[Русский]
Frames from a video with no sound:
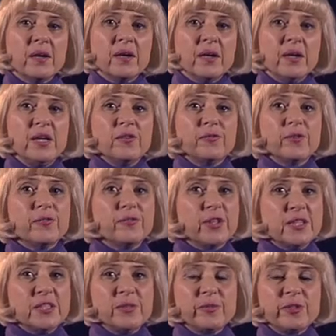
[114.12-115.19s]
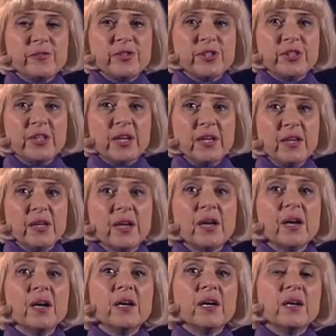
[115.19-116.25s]
Лев Владимирович Даль
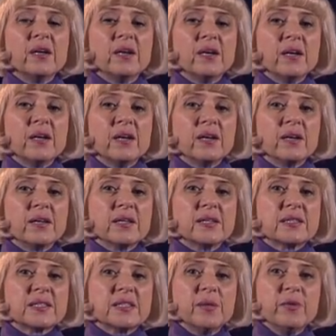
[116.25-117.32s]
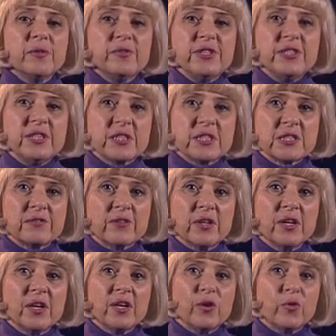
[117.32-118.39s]
с самого детства
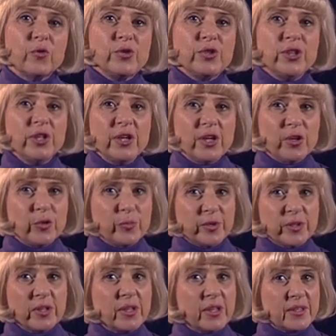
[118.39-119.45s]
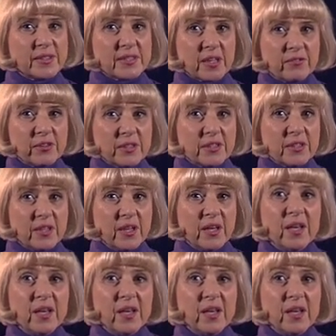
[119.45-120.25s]
очень любил рисовать.